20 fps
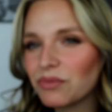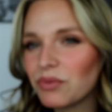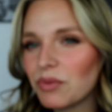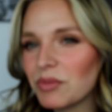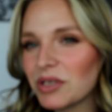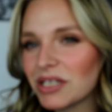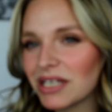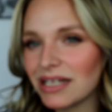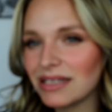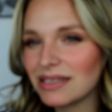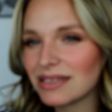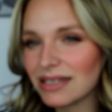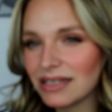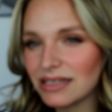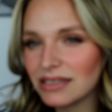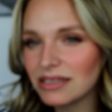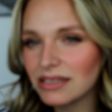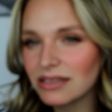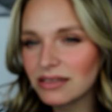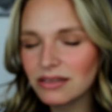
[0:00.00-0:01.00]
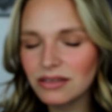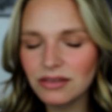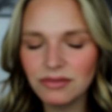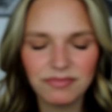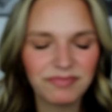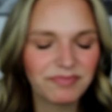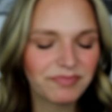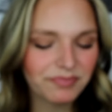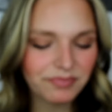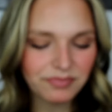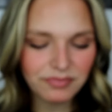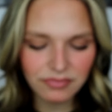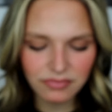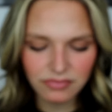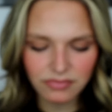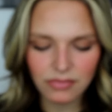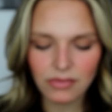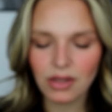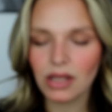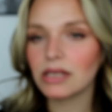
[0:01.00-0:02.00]
für mich kein Skin Tint.
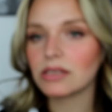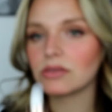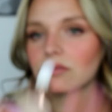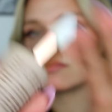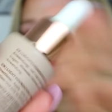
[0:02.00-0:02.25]
Also